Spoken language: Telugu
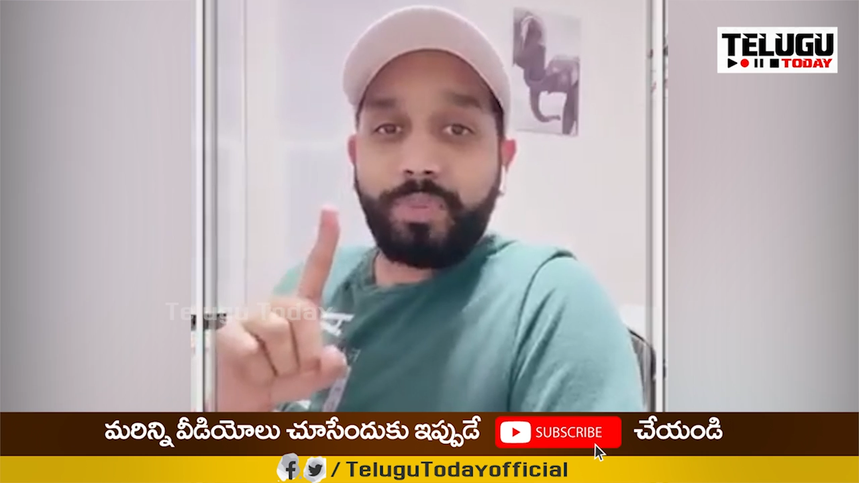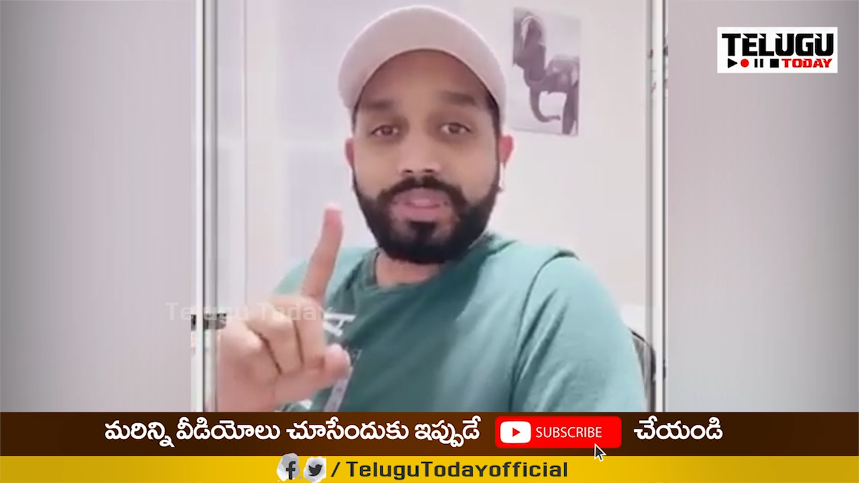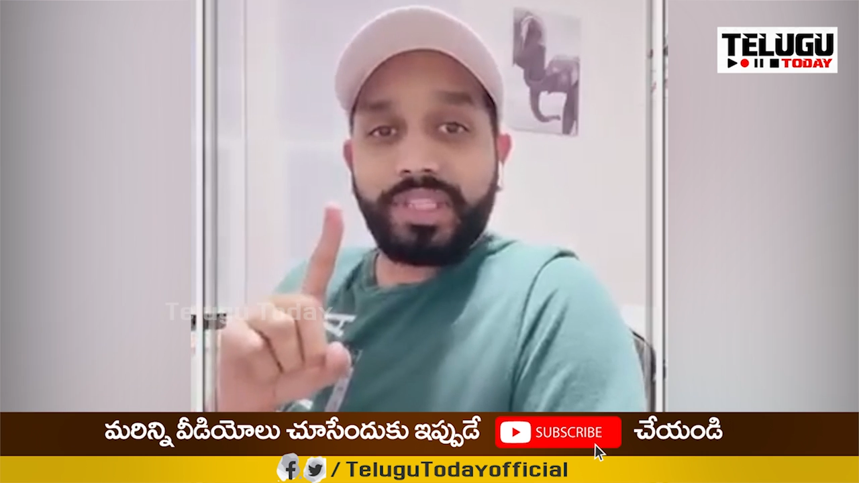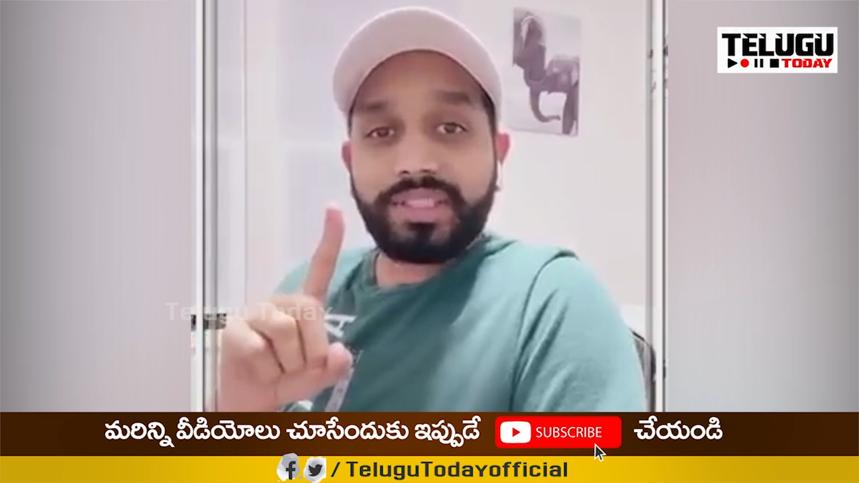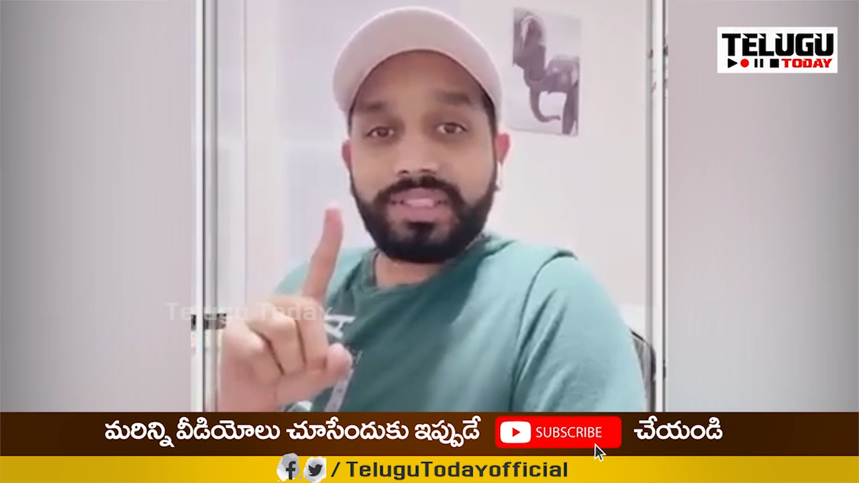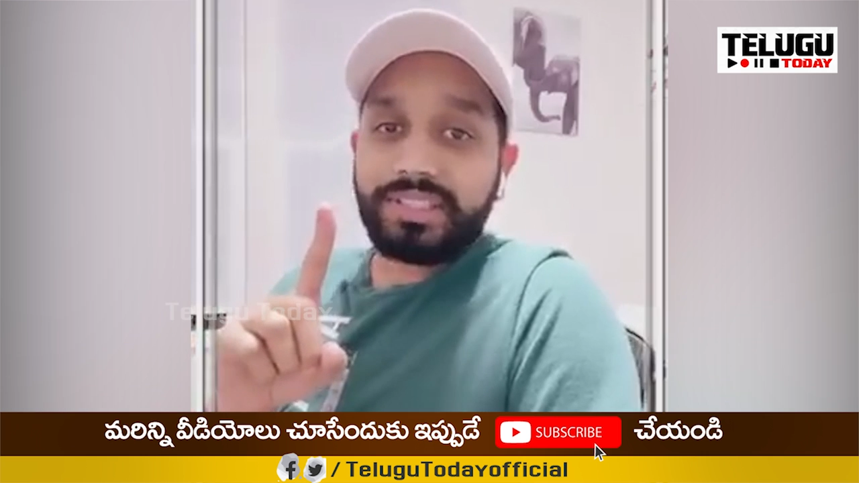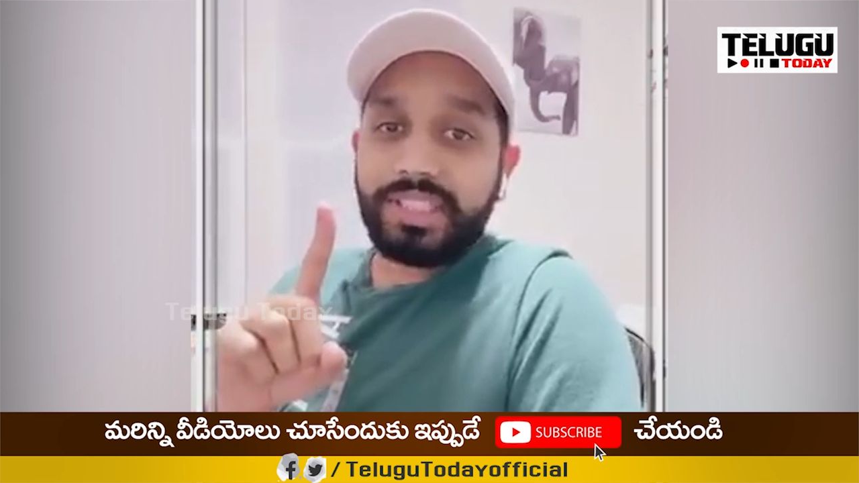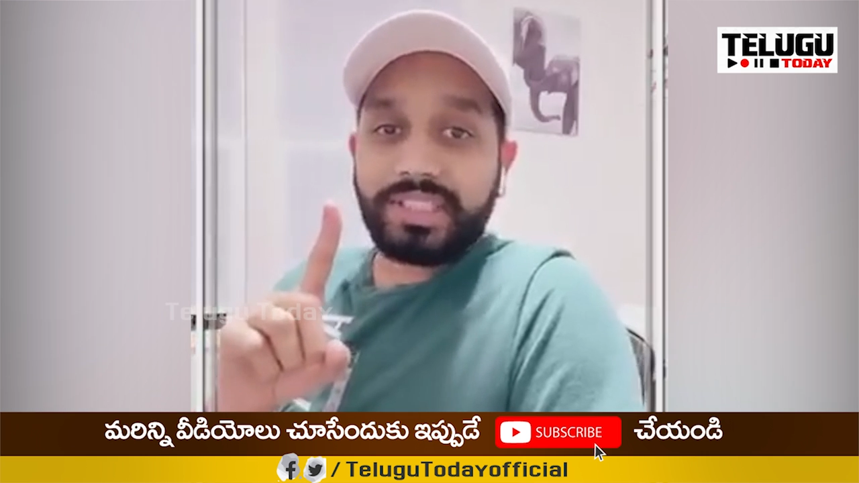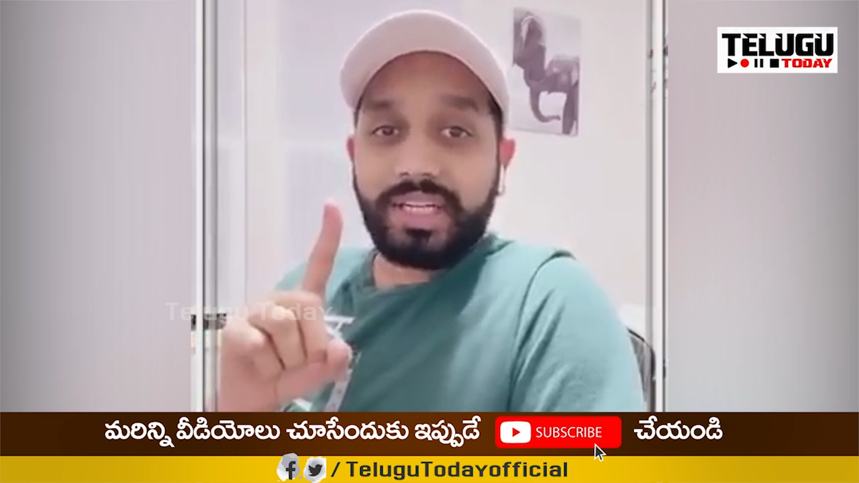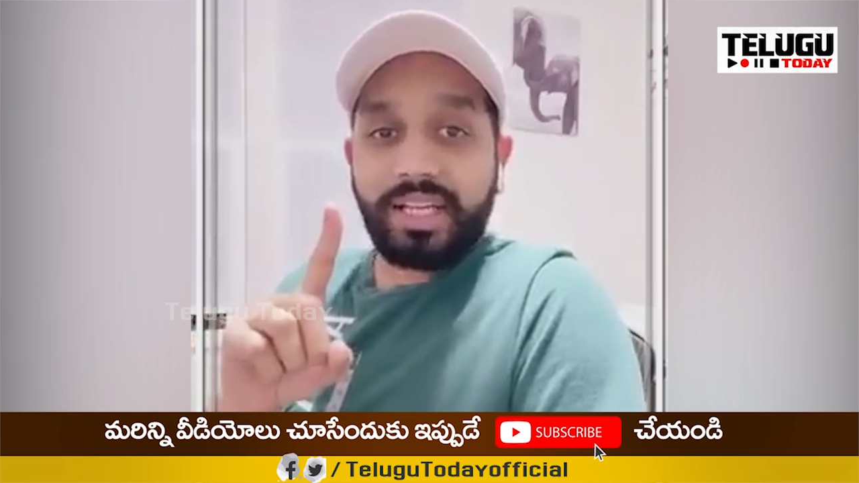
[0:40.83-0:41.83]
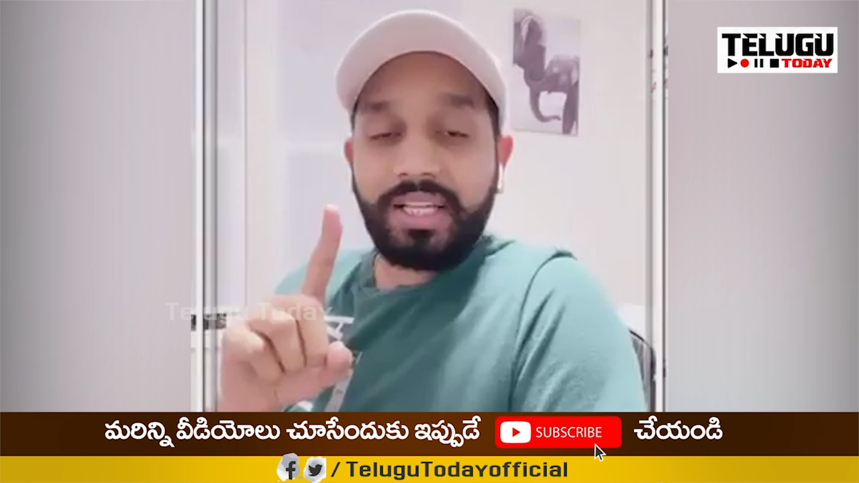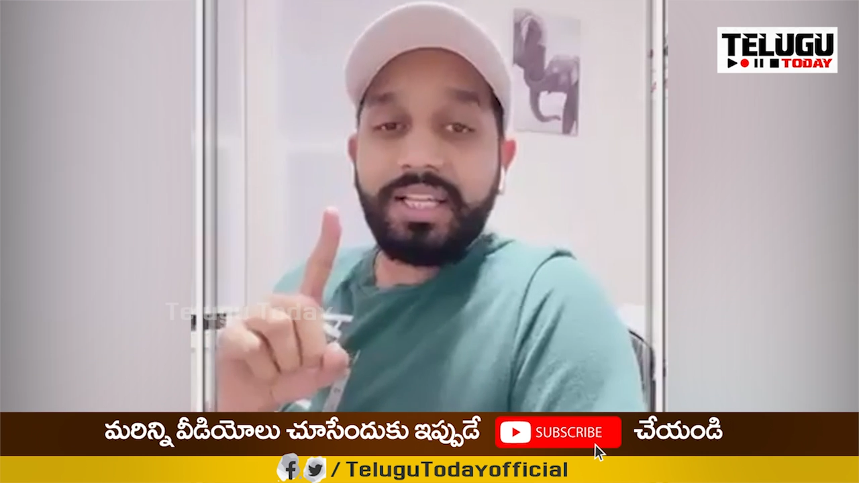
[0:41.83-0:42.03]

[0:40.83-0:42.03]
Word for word: పూర్తి చేస్తున్నాడు చేశాడా